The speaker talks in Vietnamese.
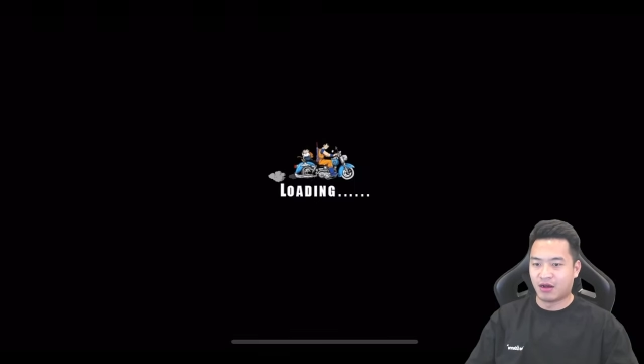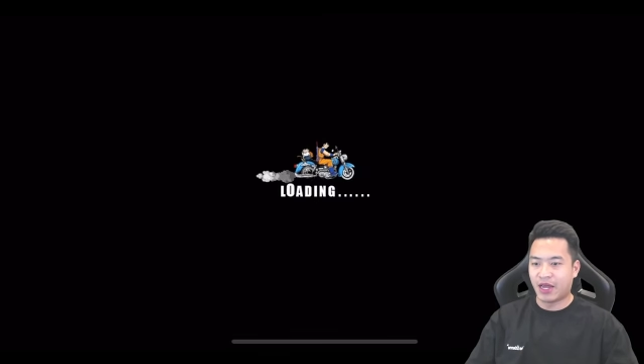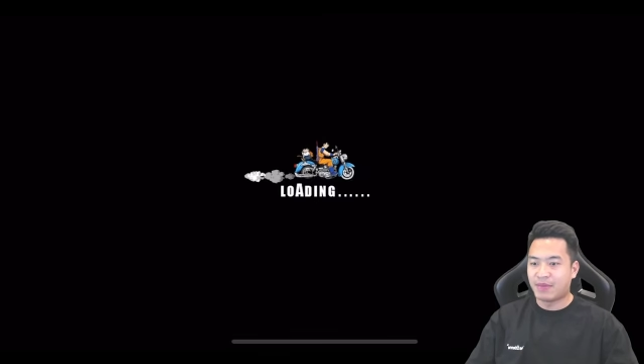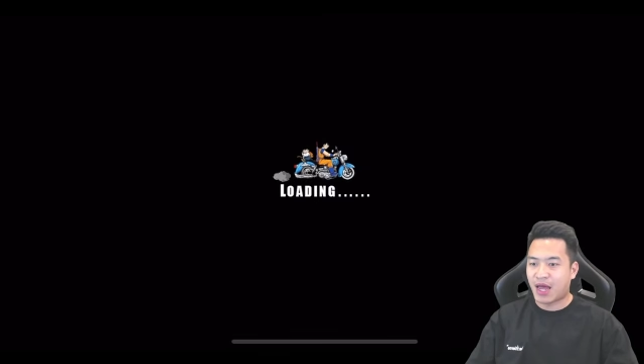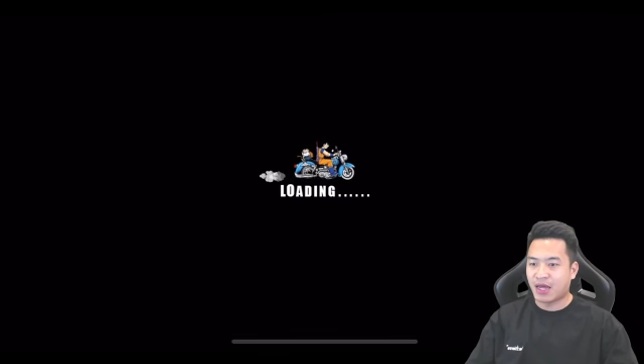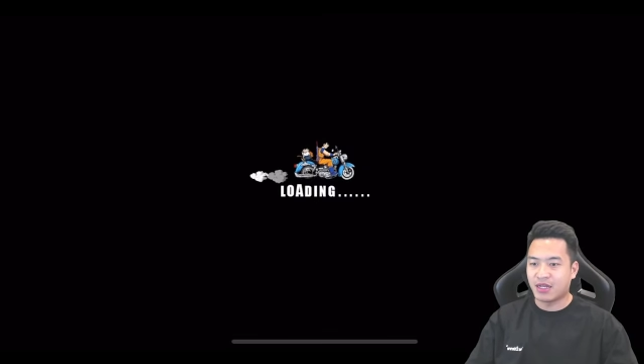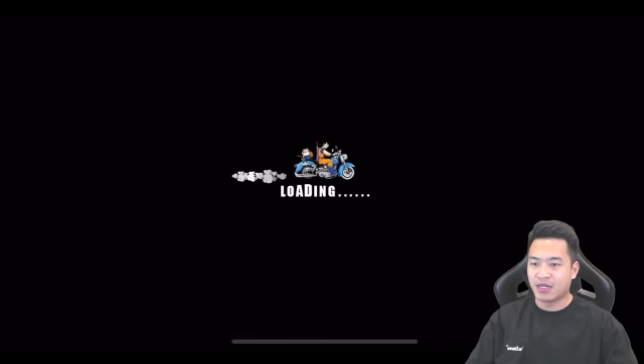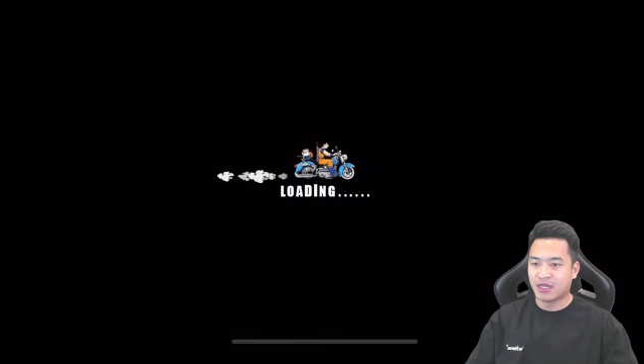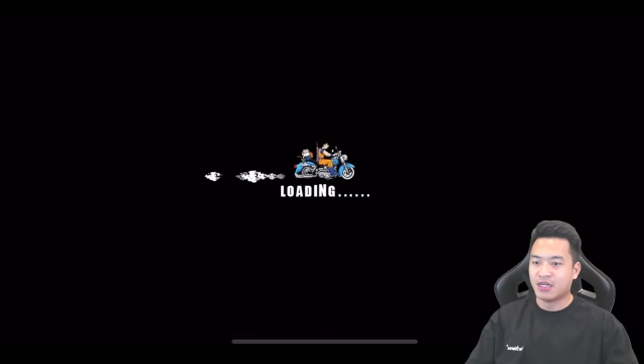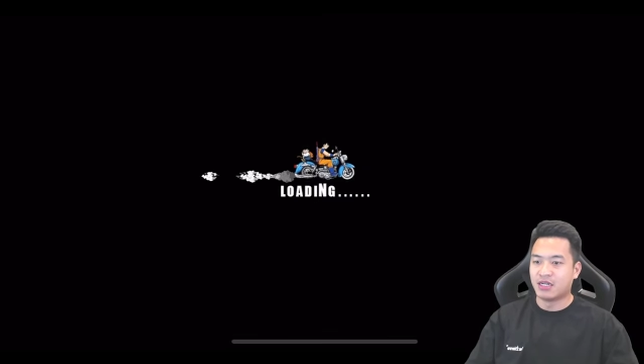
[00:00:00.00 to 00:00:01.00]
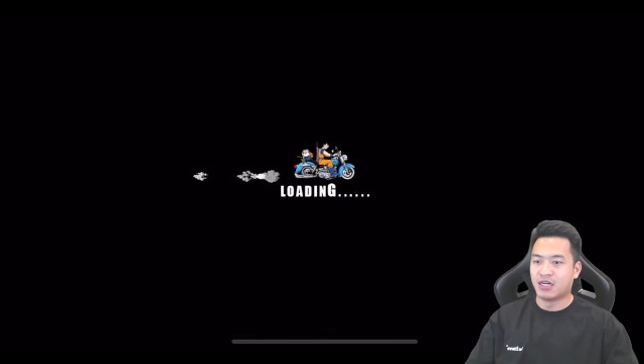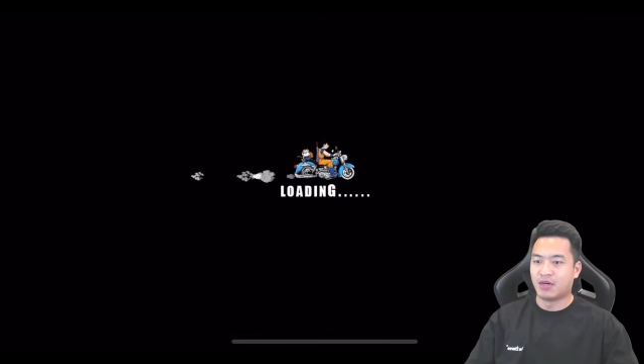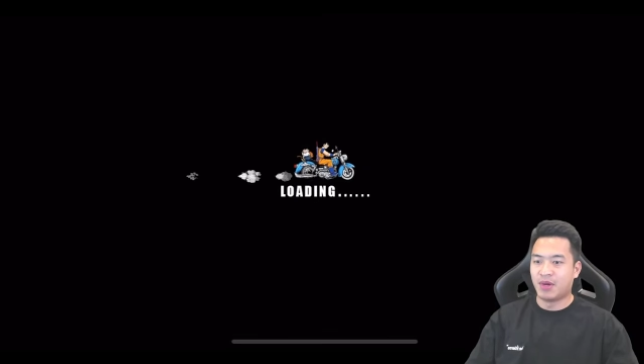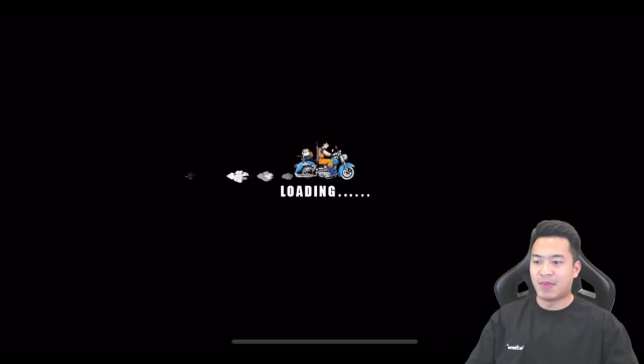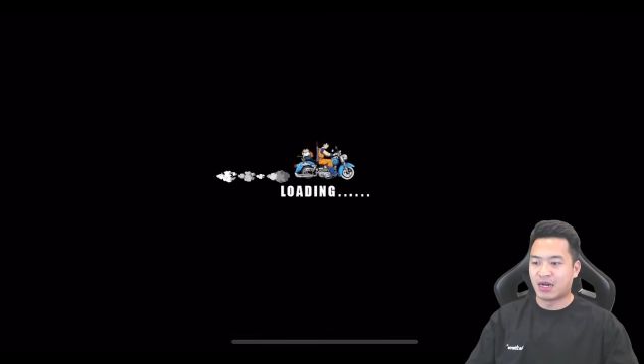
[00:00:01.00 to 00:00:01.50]
Game này thì ở
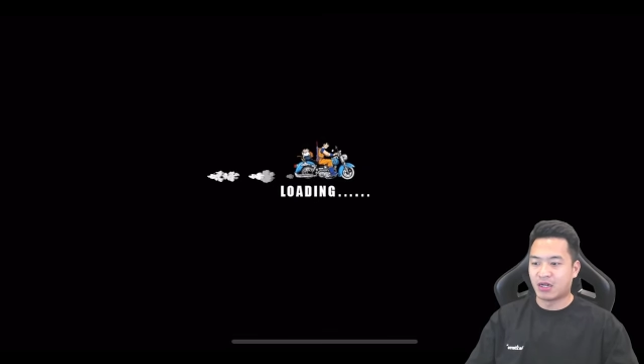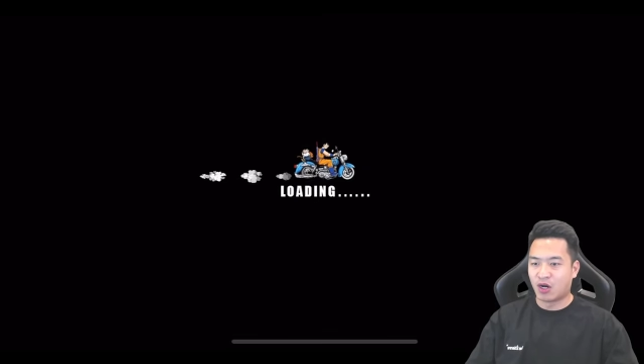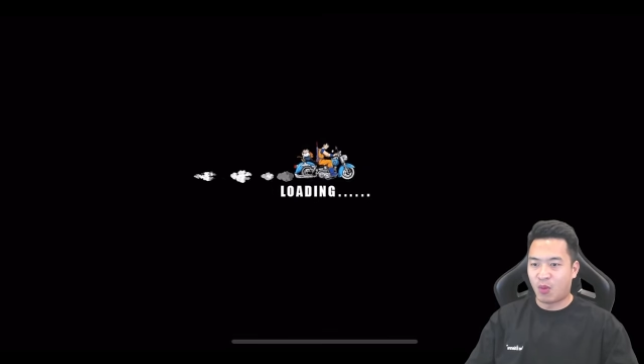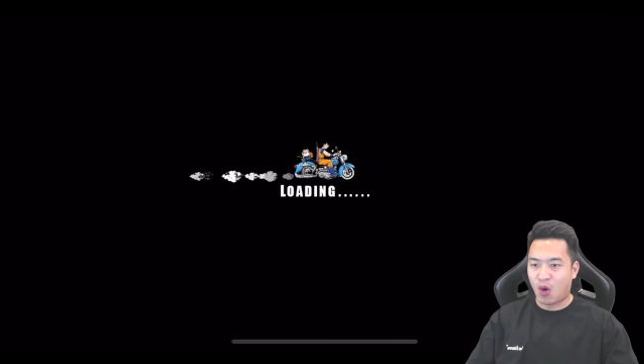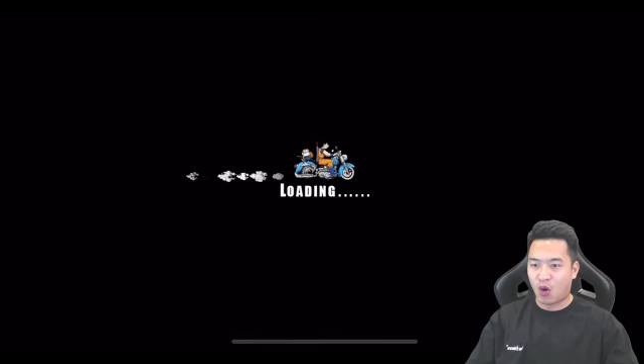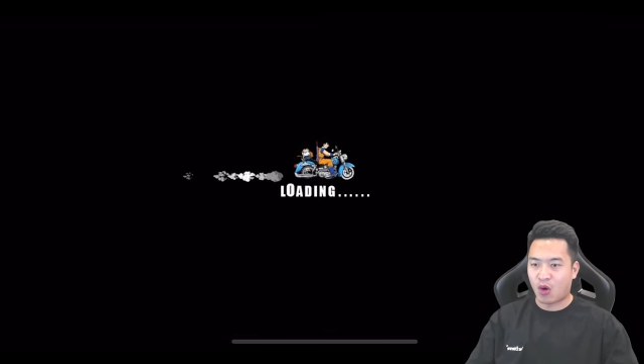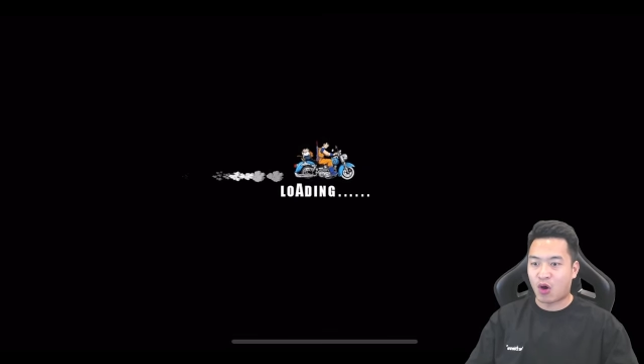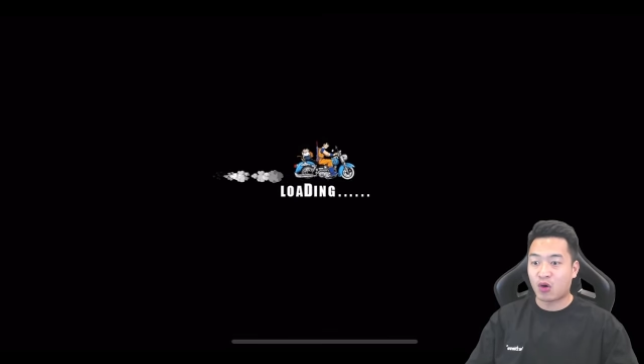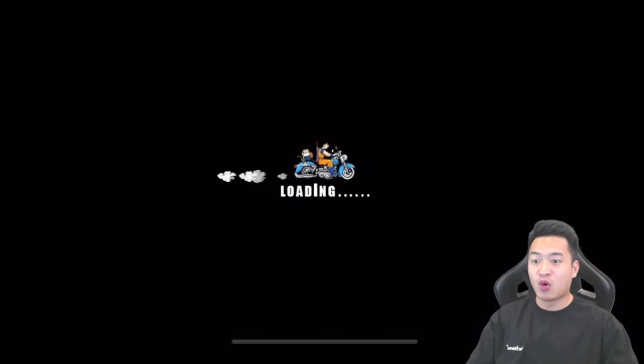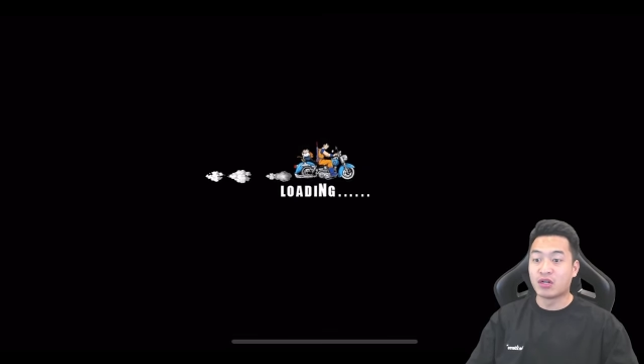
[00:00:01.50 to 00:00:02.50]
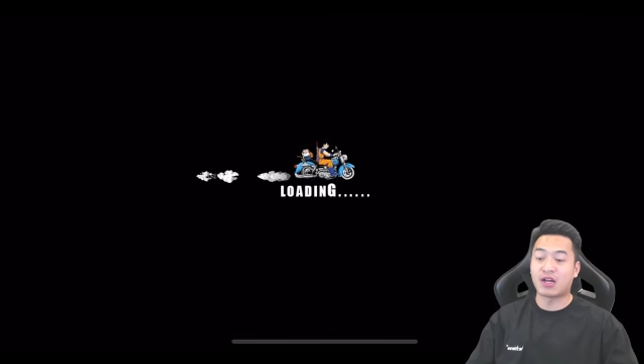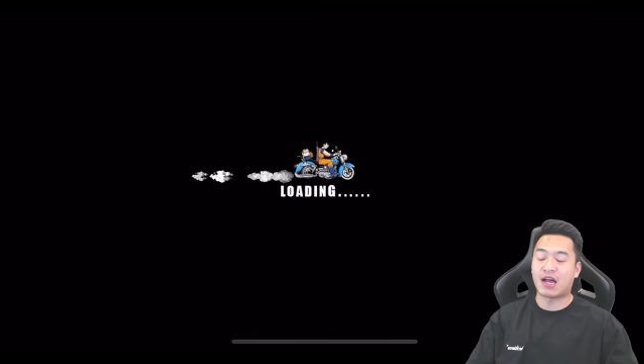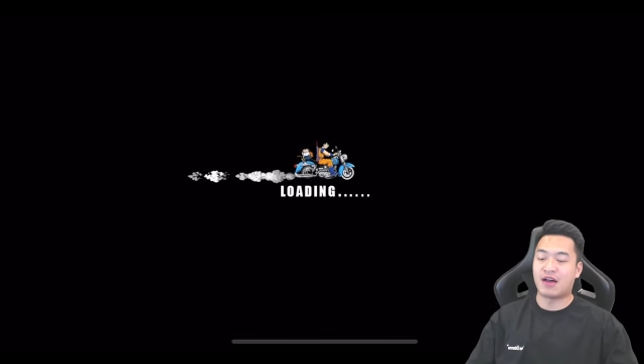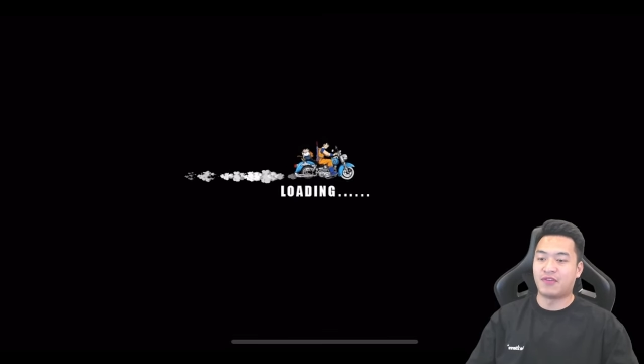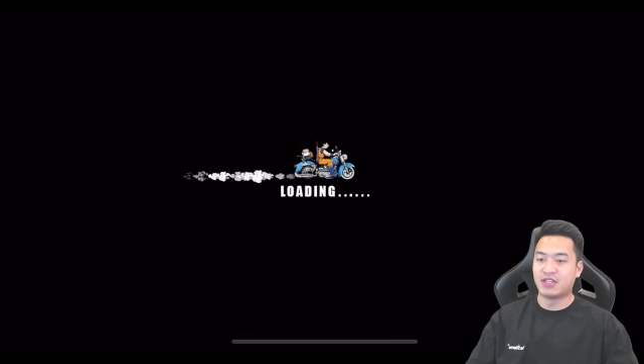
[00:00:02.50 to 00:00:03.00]
bên bản Global có luôn
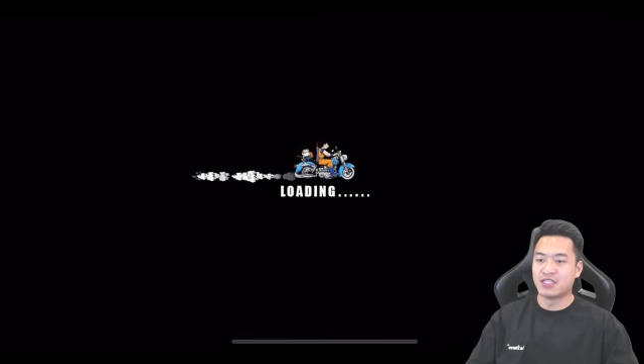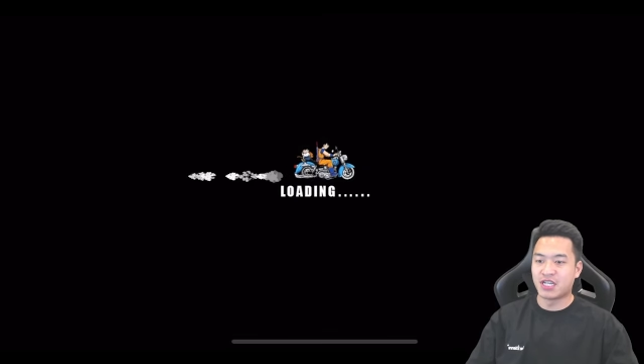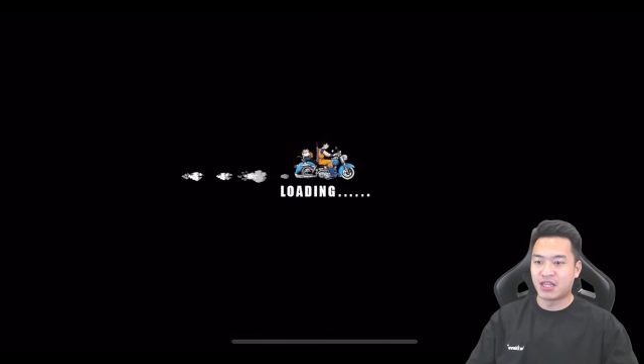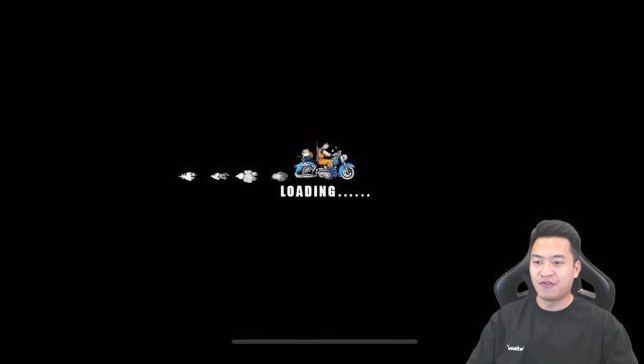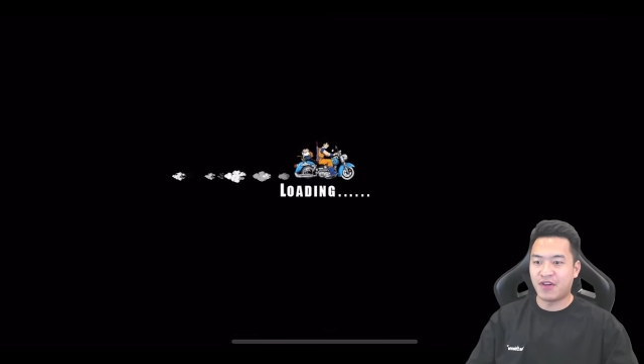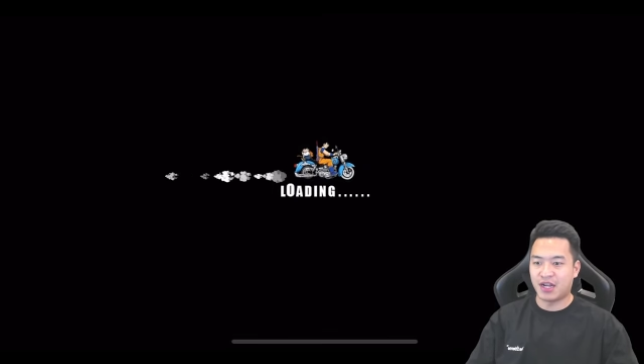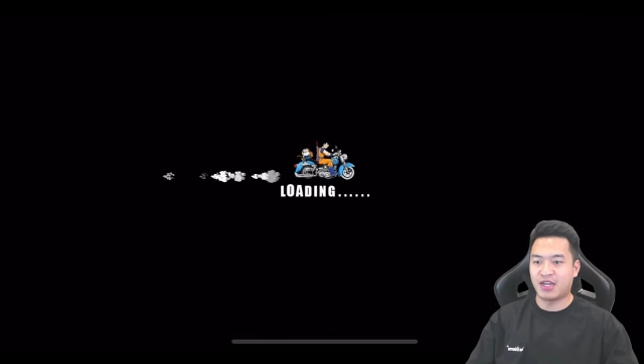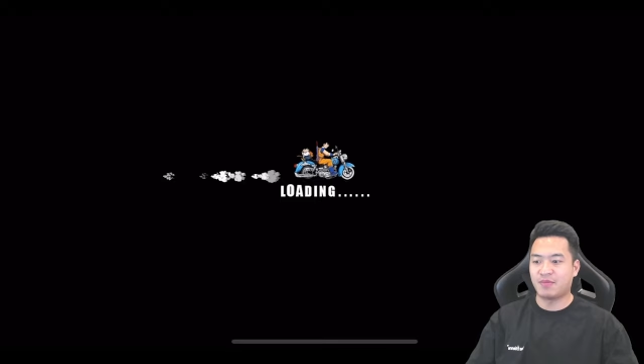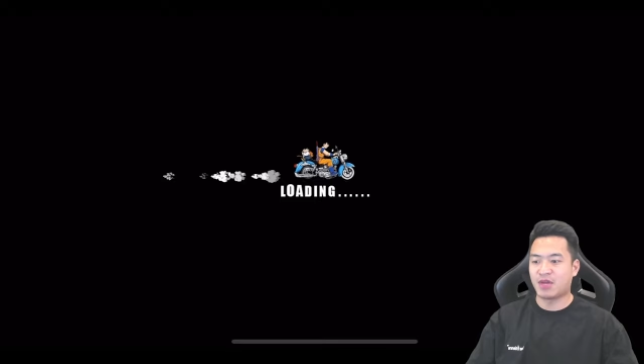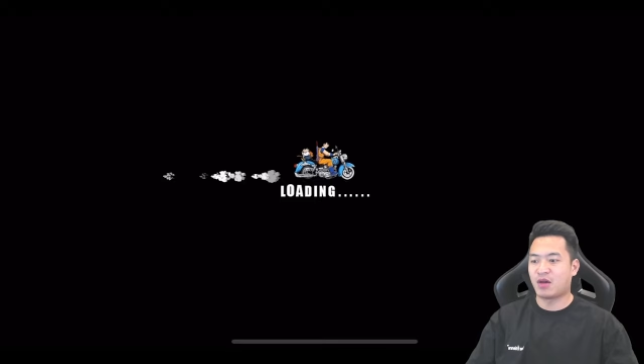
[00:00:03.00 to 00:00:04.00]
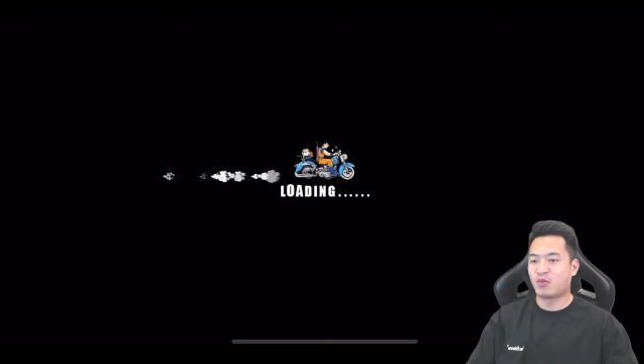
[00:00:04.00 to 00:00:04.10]
cả phần dịch tiếng Việt anh em nhá.